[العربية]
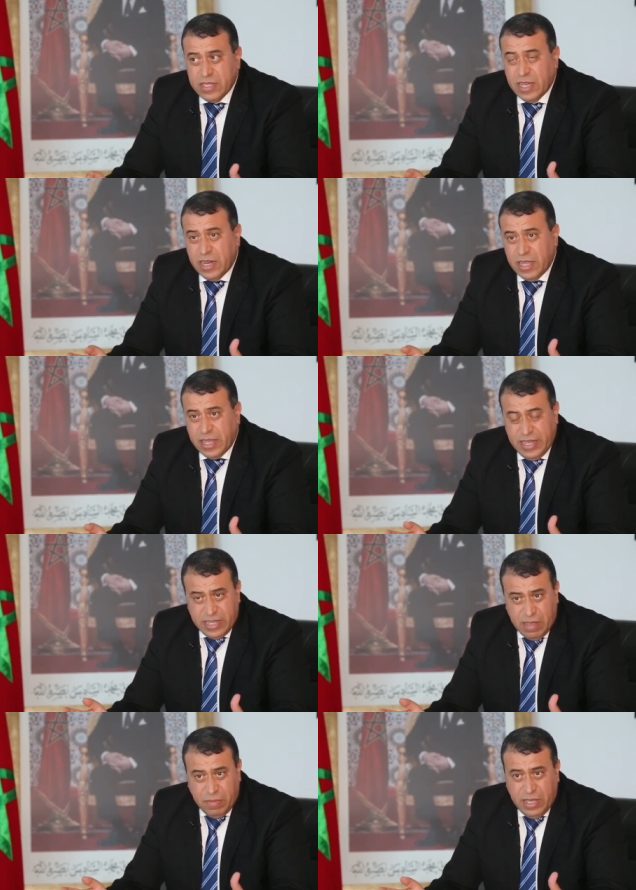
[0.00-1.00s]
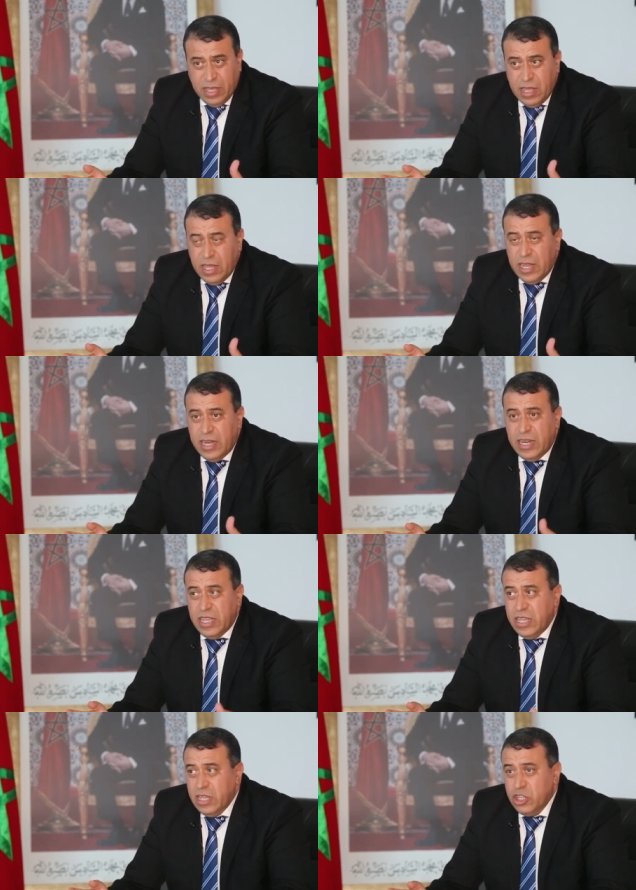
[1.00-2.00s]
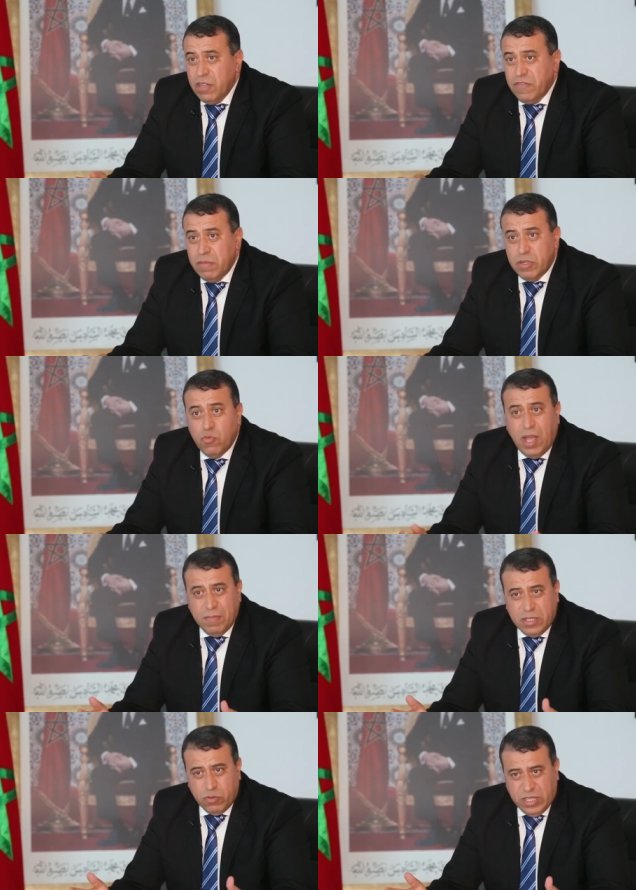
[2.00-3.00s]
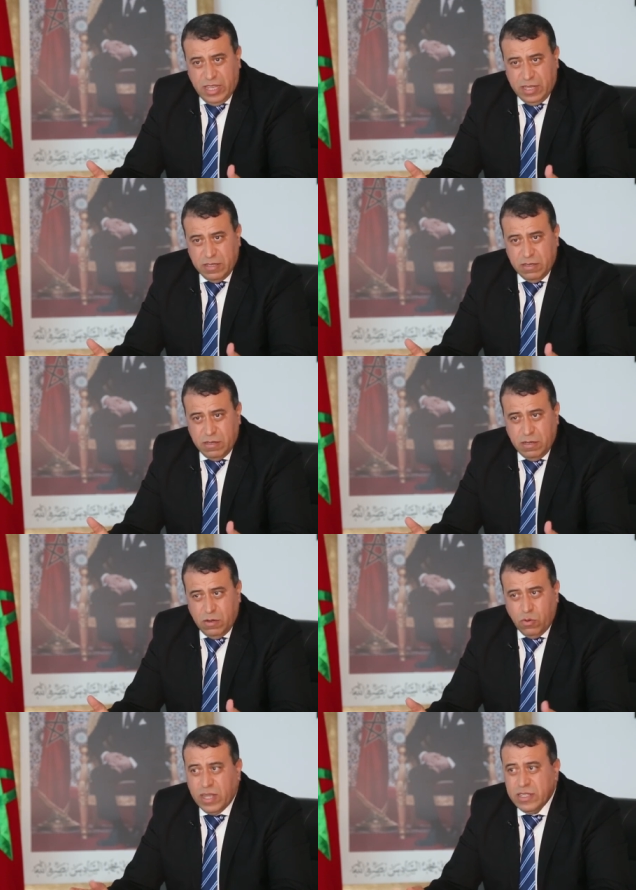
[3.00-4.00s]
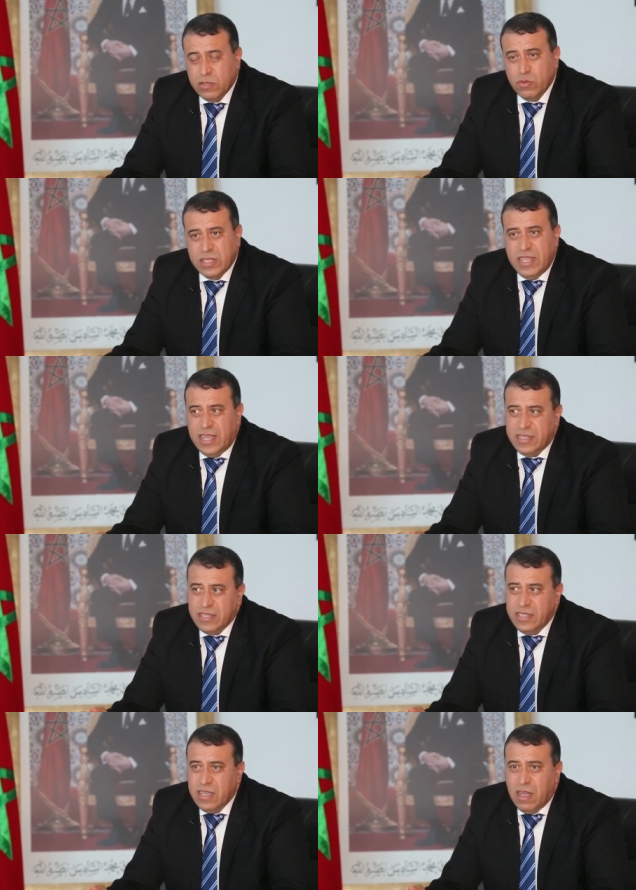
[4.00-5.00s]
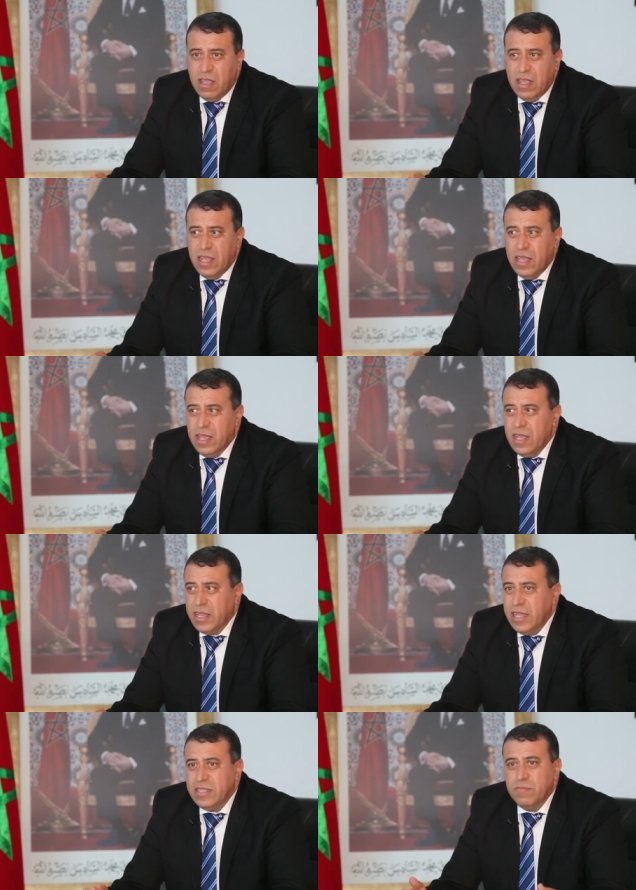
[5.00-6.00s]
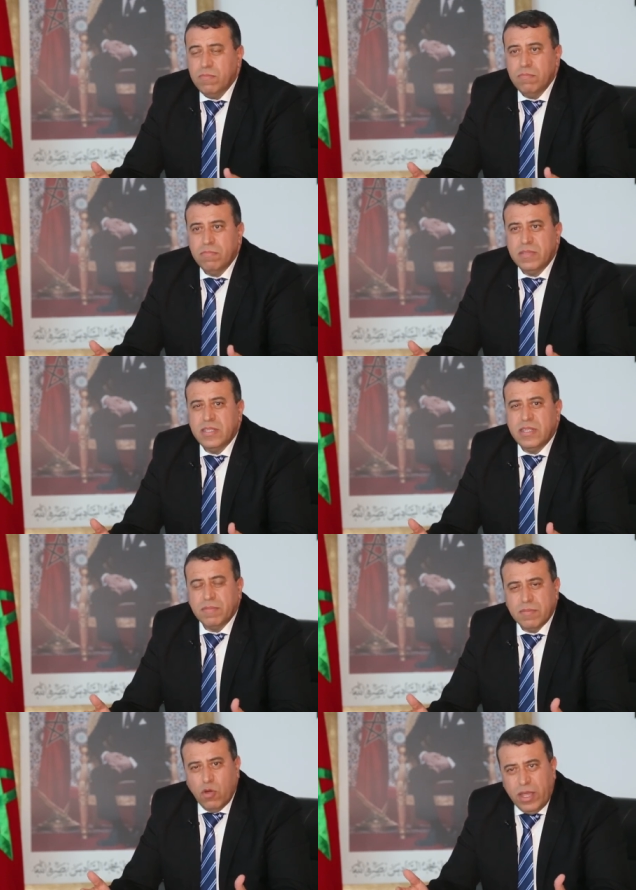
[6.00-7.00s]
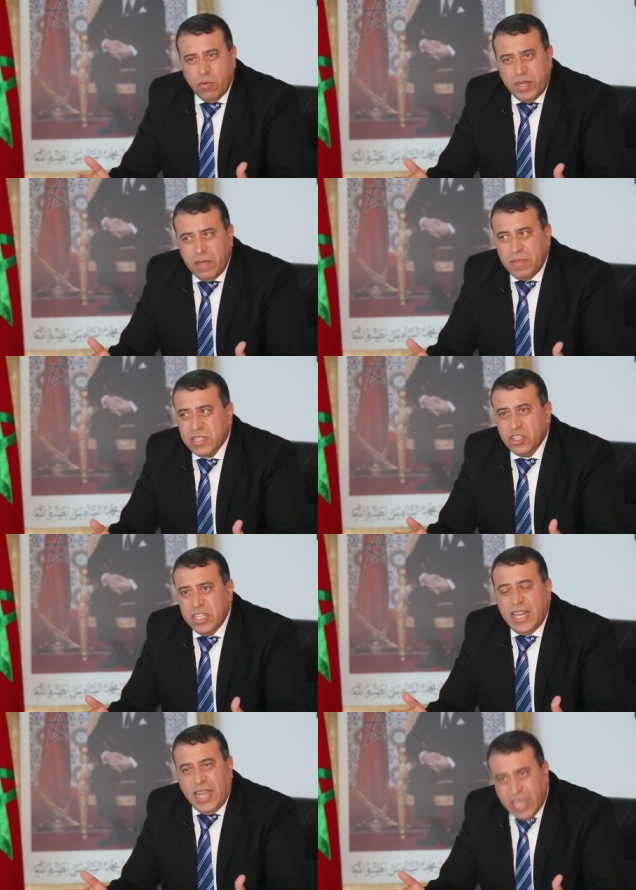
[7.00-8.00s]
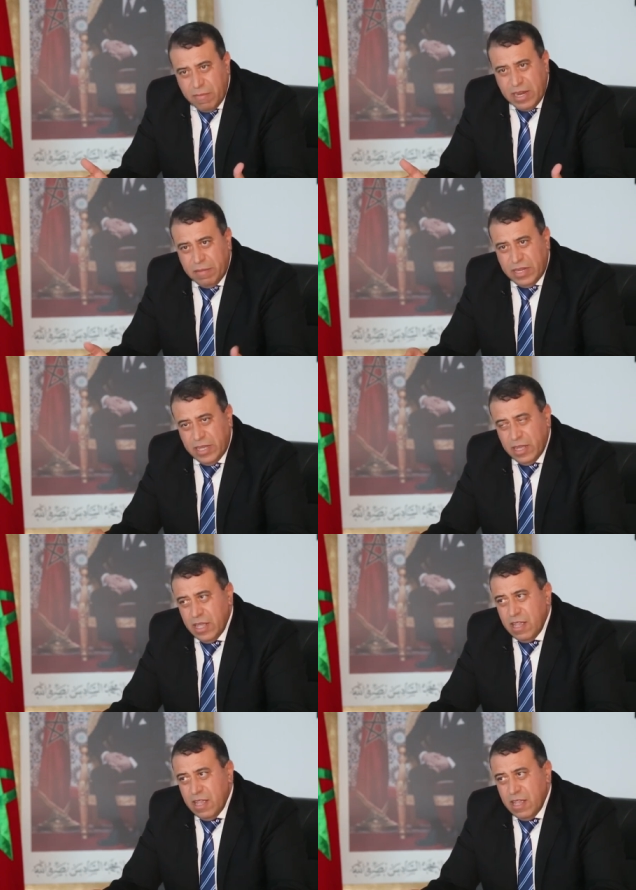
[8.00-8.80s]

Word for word: تقرير ختامي اللي جا فيه مجموعه من التوصيات وكانت توصيه اساسيه آه، كانت بالضبط معنونه بترشيد الحكامه الامنيه